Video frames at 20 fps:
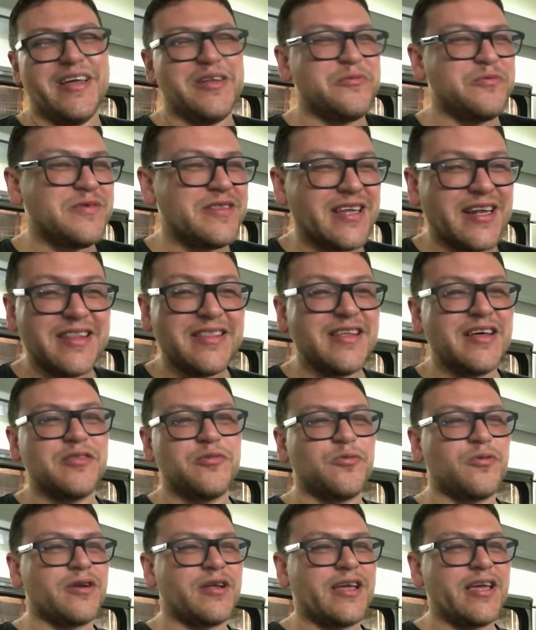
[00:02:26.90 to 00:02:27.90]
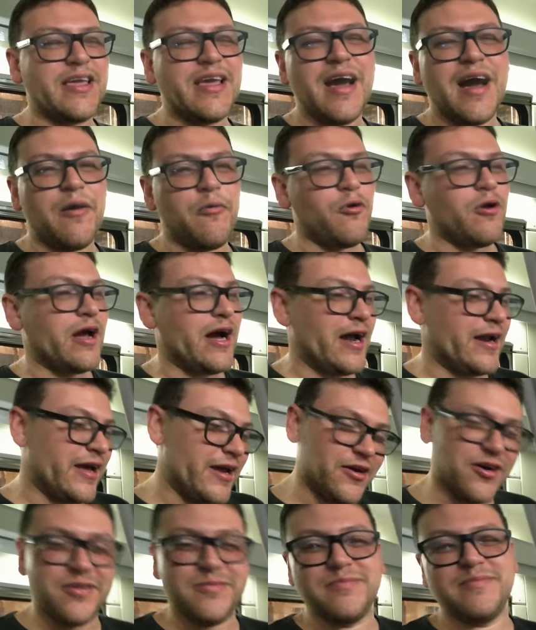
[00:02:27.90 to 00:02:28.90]
en un tren de Turquía a
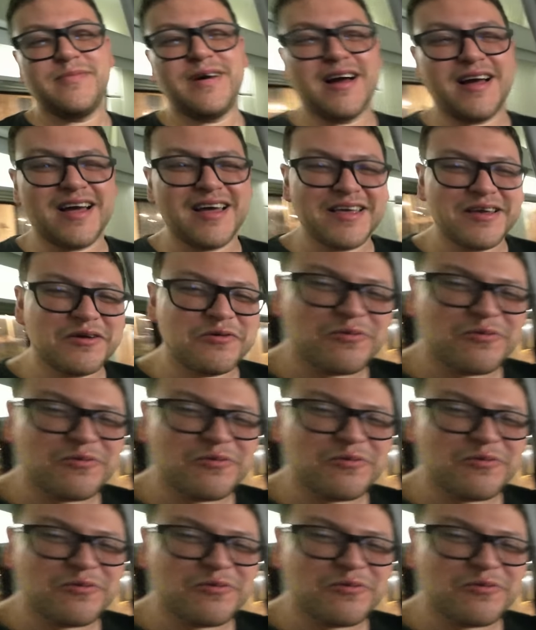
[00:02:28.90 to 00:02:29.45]
Bulgaria. No, acá hay